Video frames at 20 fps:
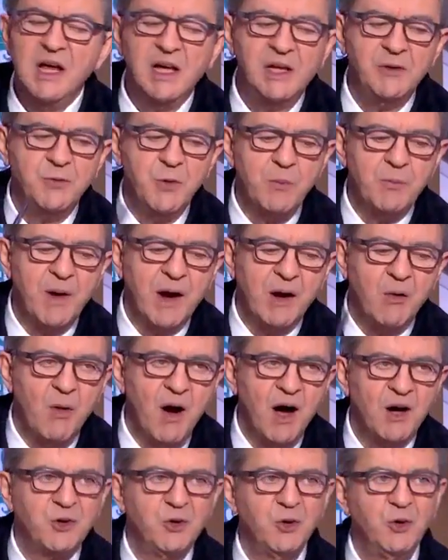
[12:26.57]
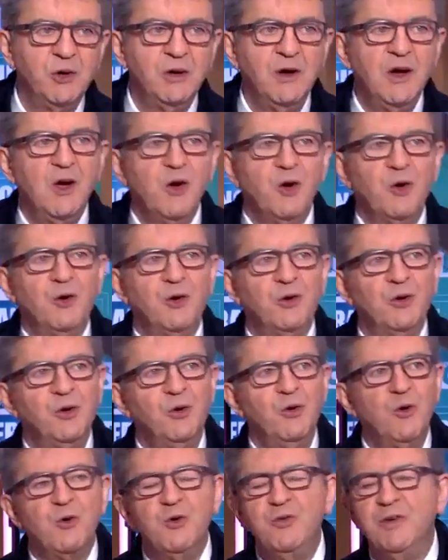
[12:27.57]
Il ne faut pas croire que euh,
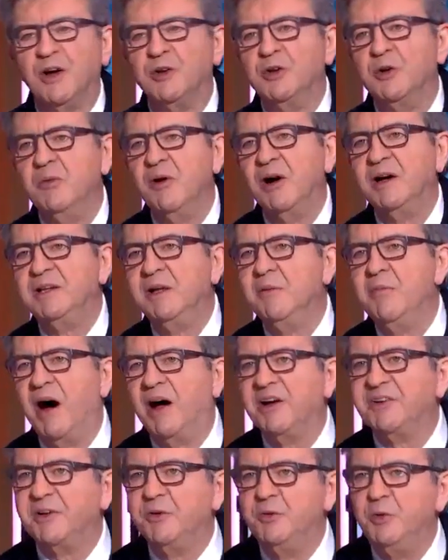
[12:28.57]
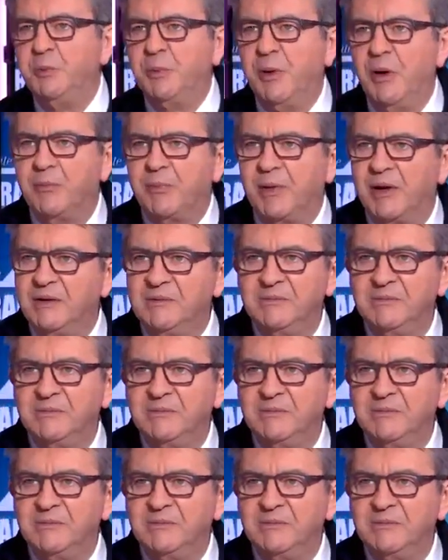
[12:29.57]
le gouvernement est débarrassé du peuple. Justement, hein.